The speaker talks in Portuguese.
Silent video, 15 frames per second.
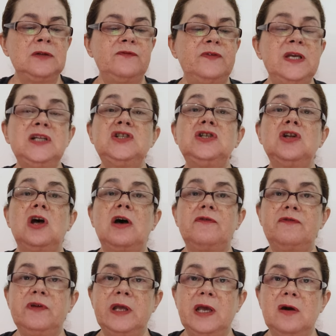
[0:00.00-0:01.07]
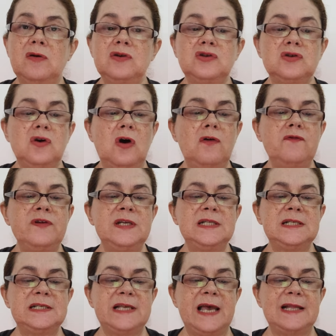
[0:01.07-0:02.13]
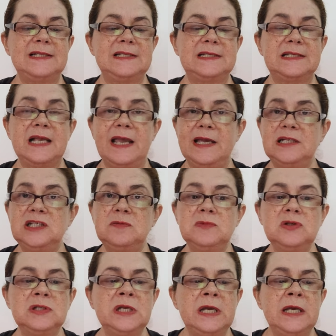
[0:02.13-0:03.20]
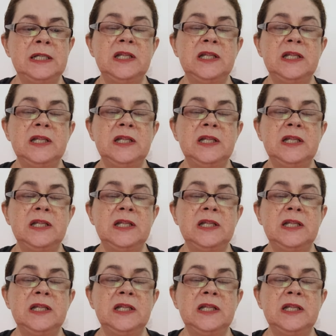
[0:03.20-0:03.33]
29 euros com 27 cêntimos.